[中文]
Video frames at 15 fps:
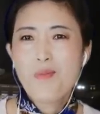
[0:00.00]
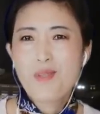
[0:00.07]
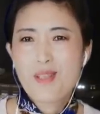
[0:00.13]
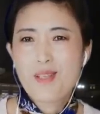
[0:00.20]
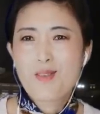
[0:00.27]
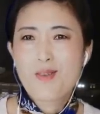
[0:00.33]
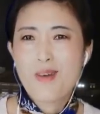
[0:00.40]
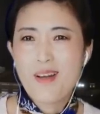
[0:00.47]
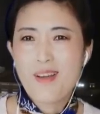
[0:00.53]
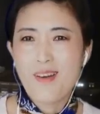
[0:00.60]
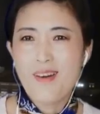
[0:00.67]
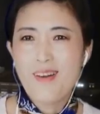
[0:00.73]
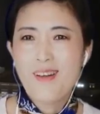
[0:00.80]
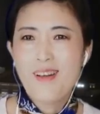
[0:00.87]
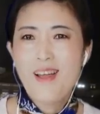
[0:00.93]
不起作用，
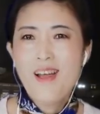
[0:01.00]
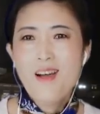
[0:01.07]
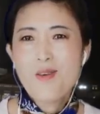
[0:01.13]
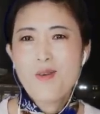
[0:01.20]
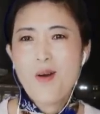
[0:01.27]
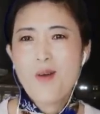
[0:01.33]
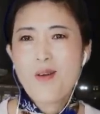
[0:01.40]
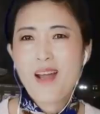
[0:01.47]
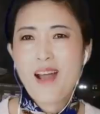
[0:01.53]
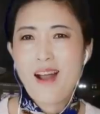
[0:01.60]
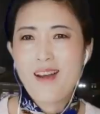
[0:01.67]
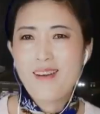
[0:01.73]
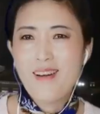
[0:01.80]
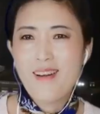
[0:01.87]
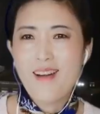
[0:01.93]
光会
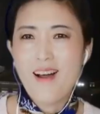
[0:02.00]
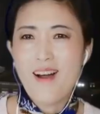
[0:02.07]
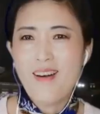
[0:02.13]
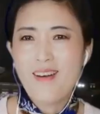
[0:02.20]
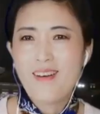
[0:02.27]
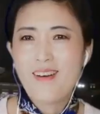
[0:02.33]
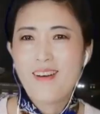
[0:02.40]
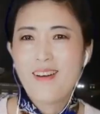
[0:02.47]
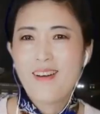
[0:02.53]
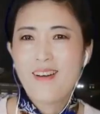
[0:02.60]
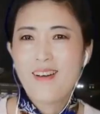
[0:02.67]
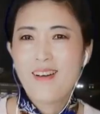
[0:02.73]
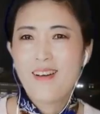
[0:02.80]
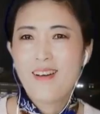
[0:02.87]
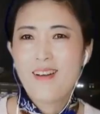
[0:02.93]
看热闹。
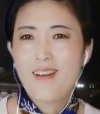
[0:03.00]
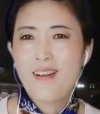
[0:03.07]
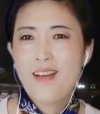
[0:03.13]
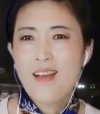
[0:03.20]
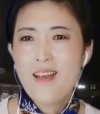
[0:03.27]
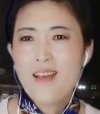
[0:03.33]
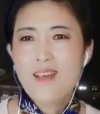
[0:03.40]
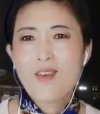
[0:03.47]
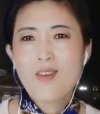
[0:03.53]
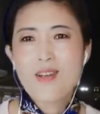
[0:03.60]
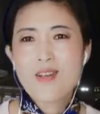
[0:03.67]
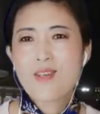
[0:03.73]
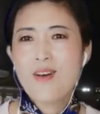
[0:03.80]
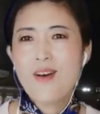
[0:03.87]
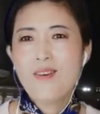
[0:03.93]
有的
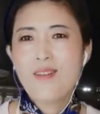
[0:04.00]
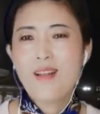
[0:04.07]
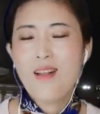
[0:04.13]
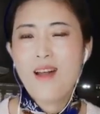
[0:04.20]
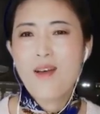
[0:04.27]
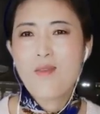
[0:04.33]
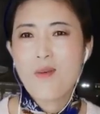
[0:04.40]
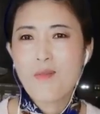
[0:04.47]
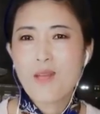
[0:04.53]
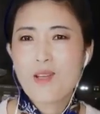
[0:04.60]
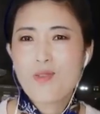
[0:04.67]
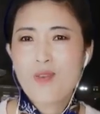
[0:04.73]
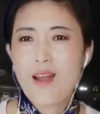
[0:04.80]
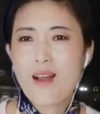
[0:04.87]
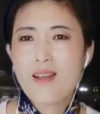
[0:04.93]
时候呢，那我们的
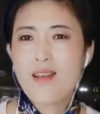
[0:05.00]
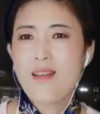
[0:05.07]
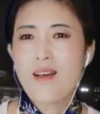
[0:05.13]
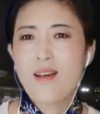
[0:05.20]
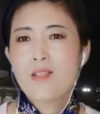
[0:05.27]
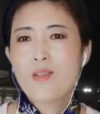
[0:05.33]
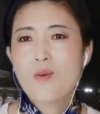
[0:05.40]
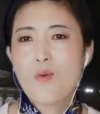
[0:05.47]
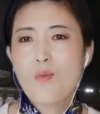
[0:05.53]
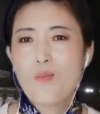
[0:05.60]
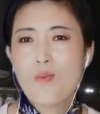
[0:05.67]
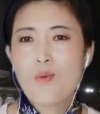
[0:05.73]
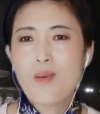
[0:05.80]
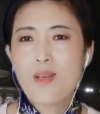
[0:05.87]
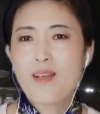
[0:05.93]
权利呢就
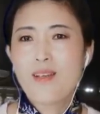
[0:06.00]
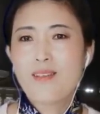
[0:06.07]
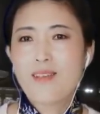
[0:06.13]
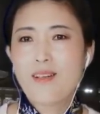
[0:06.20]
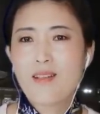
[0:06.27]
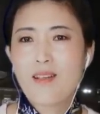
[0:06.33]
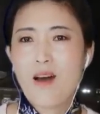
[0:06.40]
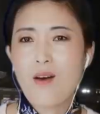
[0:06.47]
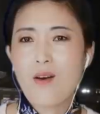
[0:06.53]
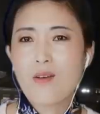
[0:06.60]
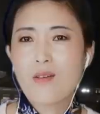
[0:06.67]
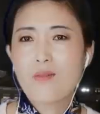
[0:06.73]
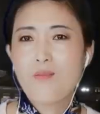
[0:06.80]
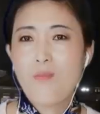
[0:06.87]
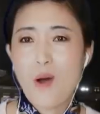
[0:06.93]
不会得
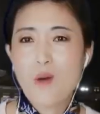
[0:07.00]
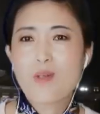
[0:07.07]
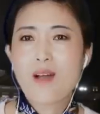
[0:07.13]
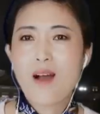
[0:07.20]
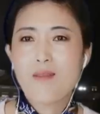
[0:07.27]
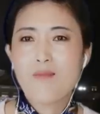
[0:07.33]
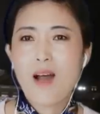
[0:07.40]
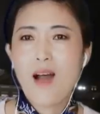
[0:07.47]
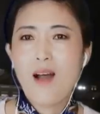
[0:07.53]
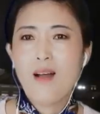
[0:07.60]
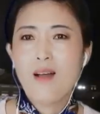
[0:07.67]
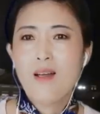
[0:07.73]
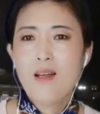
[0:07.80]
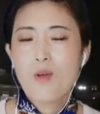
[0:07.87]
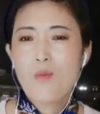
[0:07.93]
到保障
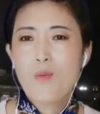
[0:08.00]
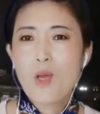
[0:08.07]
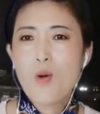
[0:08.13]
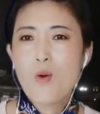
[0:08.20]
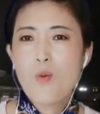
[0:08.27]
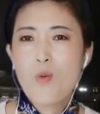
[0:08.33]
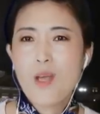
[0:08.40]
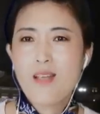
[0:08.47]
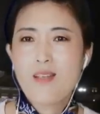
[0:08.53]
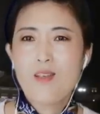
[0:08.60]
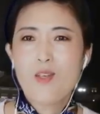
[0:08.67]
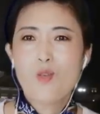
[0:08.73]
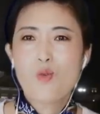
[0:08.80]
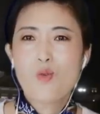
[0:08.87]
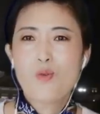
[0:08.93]
吧。没有为
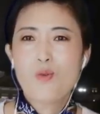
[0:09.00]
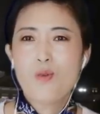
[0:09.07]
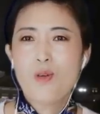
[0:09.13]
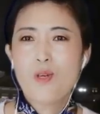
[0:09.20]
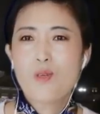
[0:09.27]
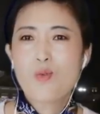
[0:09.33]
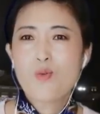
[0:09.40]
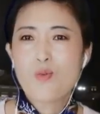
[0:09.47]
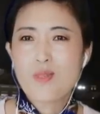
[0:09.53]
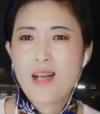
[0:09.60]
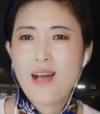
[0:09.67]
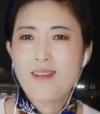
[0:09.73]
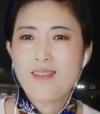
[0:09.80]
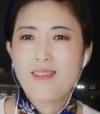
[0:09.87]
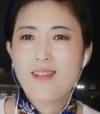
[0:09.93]
你去主
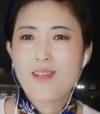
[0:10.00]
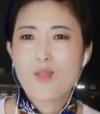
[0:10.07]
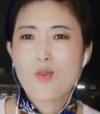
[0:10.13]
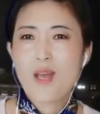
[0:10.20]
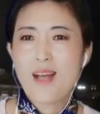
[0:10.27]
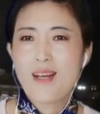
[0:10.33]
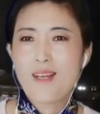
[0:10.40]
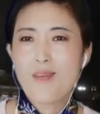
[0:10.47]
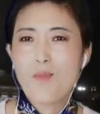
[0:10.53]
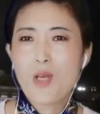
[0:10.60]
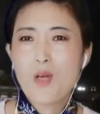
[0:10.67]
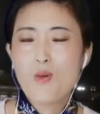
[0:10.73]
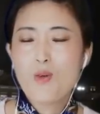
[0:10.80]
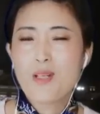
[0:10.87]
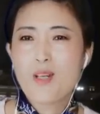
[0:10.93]
张你的权利，没
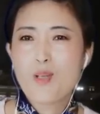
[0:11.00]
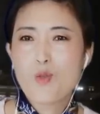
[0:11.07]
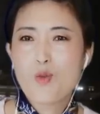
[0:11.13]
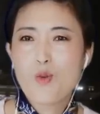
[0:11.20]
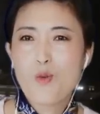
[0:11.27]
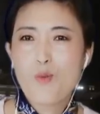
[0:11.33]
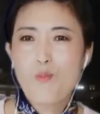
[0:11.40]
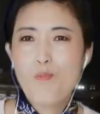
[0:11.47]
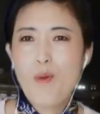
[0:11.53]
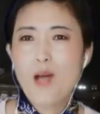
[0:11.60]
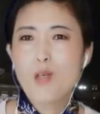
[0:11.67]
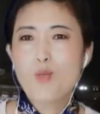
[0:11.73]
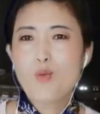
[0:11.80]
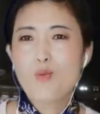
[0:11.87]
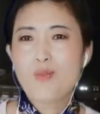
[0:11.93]
有人去
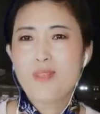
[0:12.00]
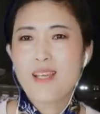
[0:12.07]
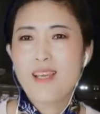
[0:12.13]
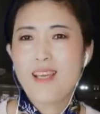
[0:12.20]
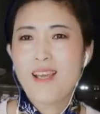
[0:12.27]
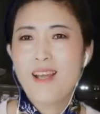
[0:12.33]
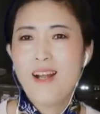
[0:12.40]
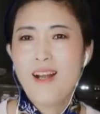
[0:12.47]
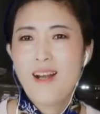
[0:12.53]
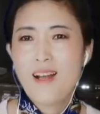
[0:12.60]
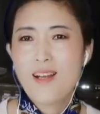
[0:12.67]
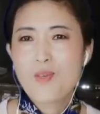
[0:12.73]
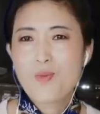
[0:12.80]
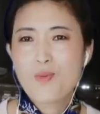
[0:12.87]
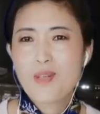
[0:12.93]
帮助你
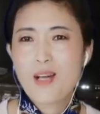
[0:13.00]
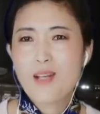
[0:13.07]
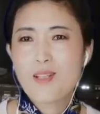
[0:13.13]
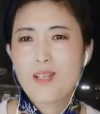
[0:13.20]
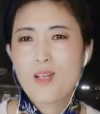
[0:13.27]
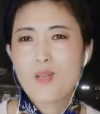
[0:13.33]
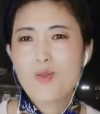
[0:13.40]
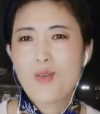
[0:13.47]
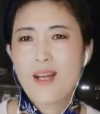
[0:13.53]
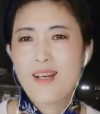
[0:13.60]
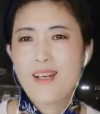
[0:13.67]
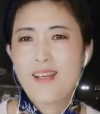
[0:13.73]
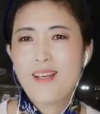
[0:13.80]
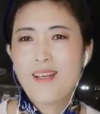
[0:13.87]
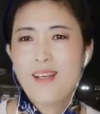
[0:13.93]
来主张你的权
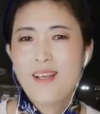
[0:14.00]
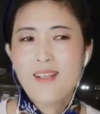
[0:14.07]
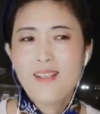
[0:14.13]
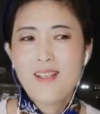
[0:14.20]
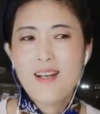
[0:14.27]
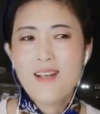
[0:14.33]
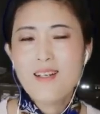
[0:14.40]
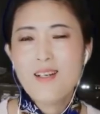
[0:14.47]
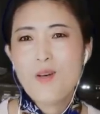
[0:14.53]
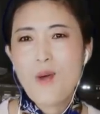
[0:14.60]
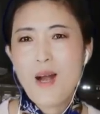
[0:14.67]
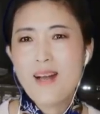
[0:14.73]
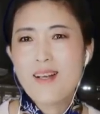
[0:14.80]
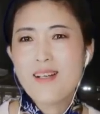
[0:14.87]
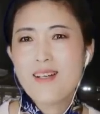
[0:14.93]
利。但是
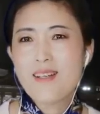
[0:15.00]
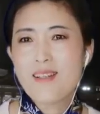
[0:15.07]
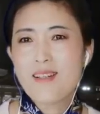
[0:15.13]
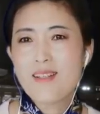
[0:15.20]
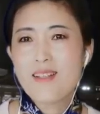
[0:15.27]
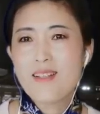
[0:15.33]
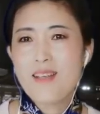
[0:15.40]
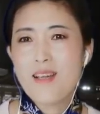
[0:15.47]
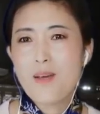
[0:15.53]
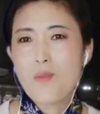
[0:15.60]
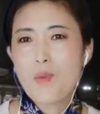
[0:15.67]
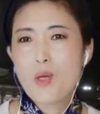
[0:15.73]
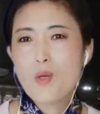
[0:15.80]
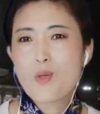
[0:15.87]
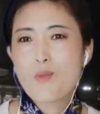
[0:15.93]
华人可能也
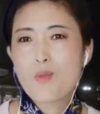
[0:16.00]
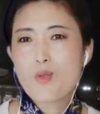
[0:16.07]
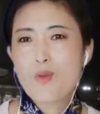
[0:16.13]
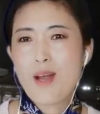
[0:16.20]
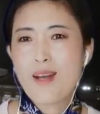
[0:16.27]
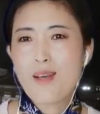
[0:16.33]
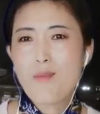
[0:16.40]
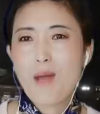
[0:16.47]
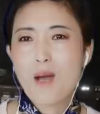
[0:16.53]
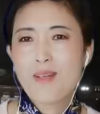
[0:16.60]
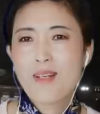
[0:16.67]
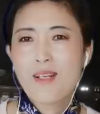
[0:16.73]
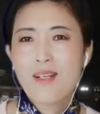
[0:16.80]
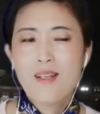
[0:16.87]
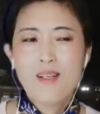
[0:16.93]
没有什么权利吧？
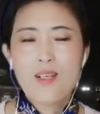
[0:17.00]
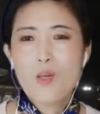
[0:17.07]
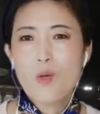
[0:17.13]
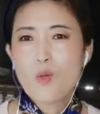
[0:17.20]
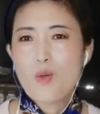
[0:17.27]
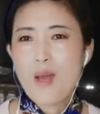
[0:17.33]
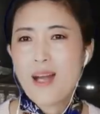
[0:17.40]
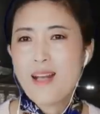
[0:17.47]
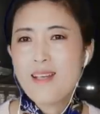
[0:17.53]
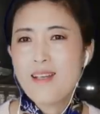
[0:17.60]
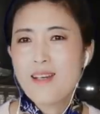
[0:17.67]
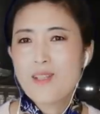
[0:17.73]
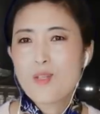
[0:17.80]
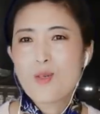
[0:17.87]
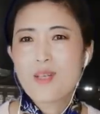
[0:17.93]
有权利
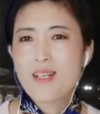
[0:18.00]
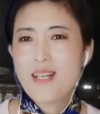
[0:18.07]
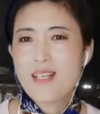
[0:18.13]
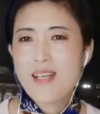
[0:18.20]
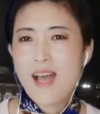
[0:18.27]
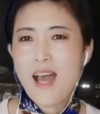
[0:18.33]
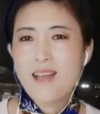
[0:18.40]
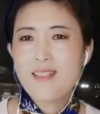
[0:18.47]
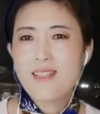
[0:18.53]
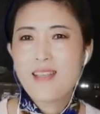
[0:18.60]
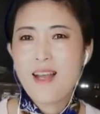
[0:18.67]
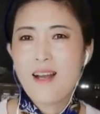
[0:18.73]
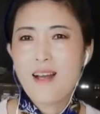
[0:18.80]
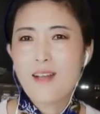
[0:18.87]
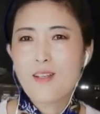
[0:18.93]
的就是那些汉
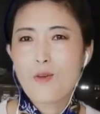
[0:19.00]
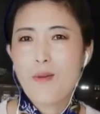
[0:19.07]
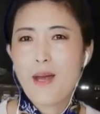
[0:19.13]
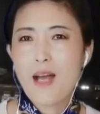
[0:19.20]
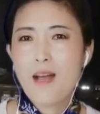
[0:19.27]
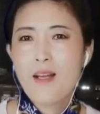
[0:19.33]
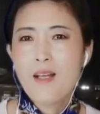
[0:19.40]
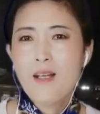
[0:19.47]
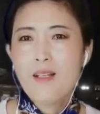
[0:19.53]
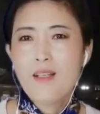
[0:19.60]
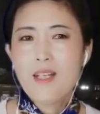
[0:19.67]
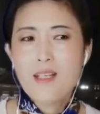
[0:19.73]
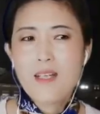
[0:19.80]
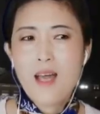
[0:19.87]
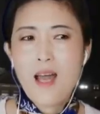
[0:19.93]
奸了，对吧？
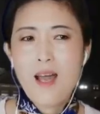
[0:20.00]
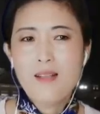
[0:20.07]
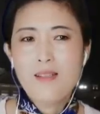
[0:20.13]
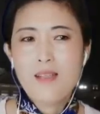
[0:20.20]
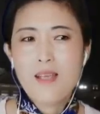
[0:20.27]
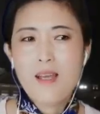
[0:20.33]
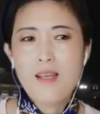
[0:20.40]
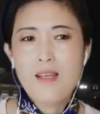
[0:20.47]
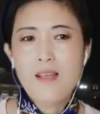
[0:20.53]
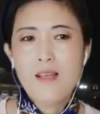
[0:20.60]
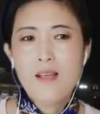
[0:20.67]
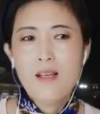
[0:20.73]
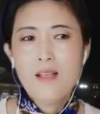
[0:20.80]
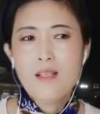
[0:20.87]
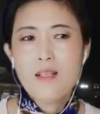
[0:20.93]
那些汉奸、
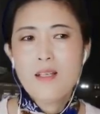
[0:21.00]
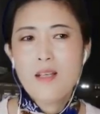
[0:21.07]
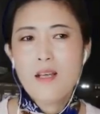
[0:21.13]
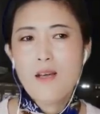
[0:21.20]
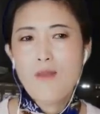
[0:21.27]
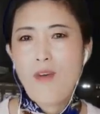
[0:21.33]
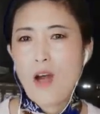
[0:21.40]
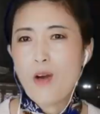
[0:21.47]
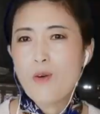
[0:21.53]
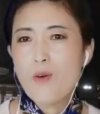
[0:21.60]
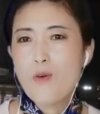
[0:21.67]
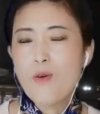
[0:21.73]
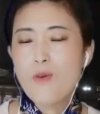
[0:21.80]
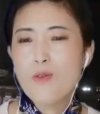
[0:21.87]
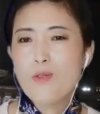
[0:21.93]
那些法轮
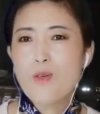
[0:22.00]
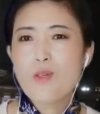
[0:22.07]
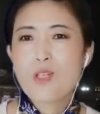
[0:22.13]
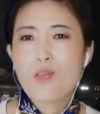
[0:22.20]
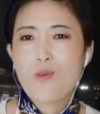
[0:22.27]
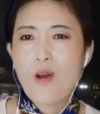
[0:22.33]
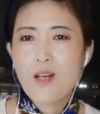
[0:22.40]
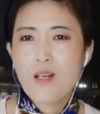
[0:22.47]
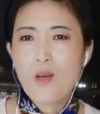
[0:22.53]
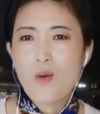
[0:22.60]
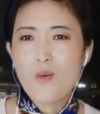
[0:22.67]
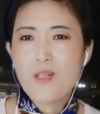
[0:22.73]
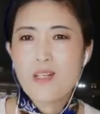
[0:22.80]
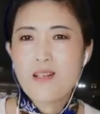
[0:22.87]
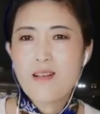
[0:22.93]
功就指望李
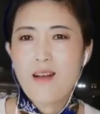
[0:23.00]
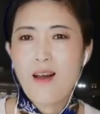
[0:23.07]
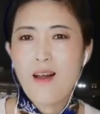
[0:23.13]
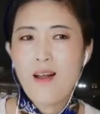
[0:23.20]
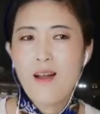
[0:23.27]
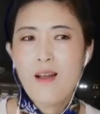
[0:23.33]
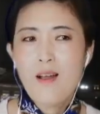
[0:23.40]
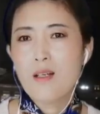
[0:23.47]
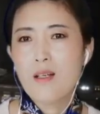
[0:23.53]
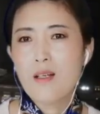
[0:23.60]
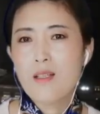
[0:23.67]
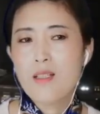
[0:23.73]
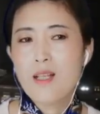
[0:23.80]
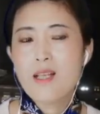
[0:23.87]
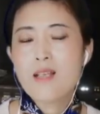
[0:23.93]
洪志了，
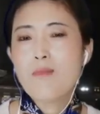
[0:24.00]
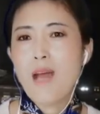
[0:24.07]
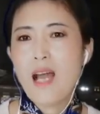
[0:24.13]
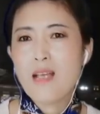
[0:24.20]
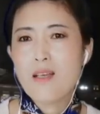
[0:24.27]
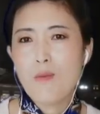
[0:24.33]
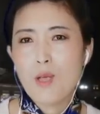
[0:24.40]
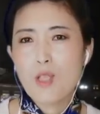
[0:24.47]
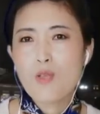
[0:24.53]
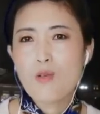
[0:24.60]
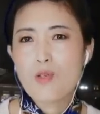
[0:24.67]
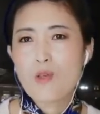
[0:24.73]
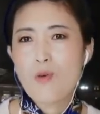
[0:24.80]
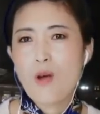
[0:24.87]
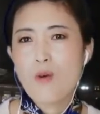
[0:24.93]
嗯，那些蚂蚁们就
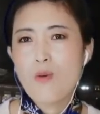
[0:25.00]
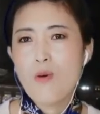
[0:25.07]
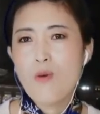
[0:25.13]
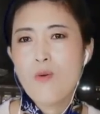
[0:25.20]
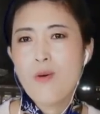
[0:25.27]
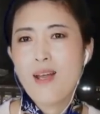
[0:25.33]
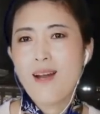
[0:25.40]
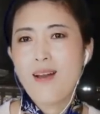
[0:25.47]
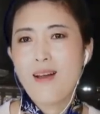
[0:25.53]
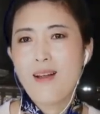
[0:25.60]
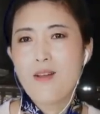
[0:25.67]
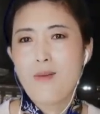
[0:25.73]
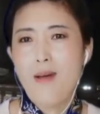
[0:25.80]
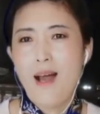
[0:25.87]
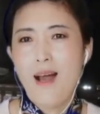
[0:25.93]
指望郭文贵了，
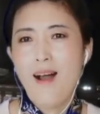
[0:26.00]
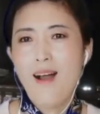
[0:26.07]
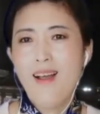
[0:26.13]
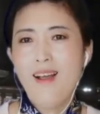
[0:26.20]
对吧？